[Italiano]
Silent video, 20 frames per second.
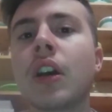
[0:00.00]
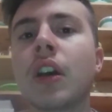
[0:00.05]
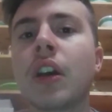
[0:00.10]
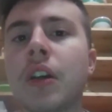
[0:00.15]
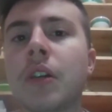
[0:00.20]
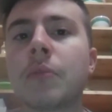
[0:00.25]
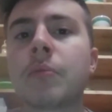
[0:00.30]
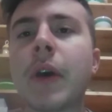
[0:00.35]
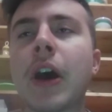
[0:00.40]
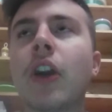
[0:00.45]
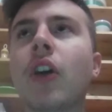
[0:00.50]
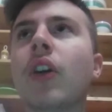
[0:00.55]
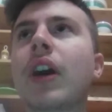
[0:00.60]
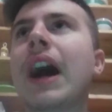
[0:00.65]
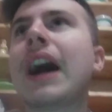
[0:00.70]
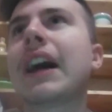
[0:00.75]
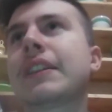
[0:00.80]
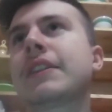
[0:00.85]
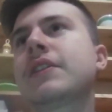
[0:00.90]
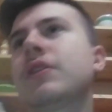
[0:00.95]
Però
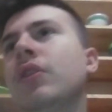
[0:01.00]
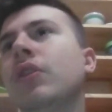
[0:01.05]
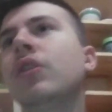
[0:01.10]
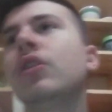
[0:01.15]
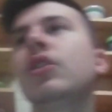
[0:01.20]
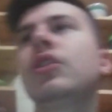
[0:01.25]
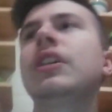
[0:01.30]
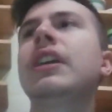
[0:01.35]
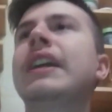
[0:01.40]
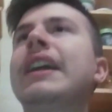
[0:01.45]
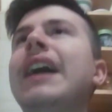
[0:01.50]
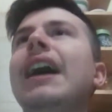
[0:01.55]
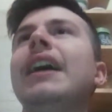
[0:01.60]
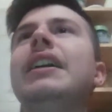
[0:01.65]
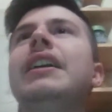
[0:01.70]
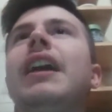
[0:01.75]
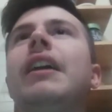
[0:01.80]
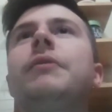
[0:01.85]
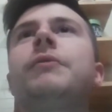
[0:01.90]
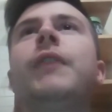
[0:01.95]
cazzo, il Cagliari ha
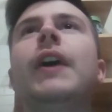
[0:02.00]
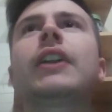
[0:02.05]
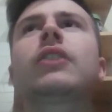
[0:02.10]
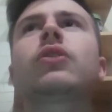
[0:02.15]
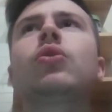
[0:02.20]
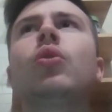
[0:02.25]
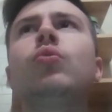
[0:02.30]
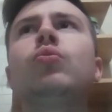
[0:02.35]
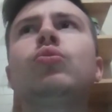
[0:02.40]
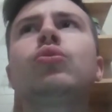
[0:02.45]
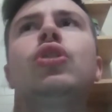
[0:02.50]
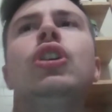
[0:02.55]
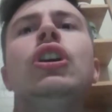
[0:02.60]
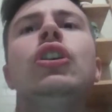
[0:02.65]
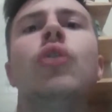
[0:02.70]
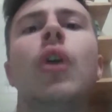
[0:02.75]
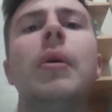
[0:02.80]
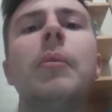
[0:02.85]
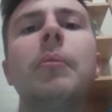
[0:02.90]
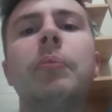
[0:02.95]
fatto un tiro
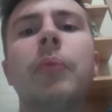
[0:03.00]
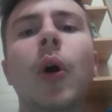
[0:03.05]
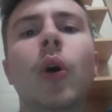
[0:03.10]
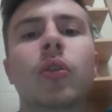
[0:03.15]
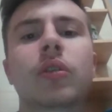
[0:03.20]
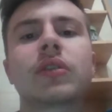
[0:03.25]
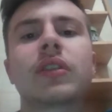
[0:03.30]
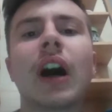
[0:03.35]
in porta,